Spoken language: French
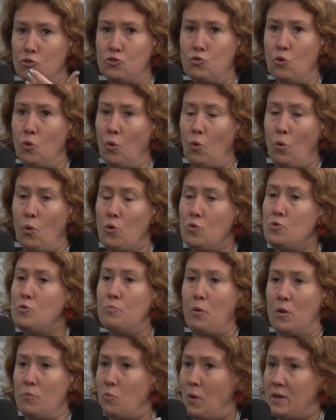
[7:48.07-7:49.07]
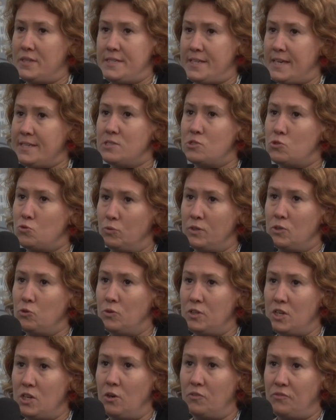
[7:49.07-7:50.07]
dont une bonne moitié ce sont des
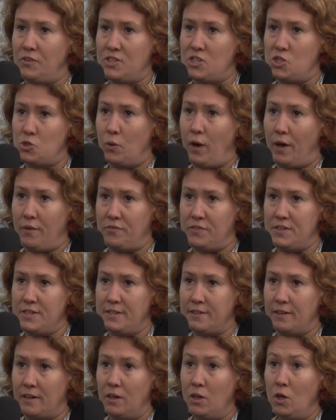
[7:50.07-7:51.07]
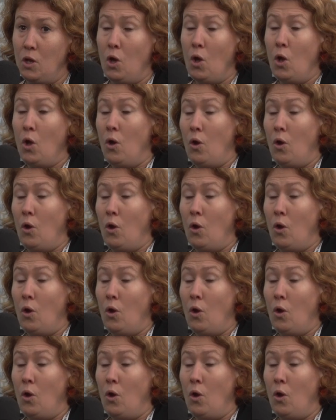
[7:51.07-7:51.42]
données en fait géographiques. Mhm.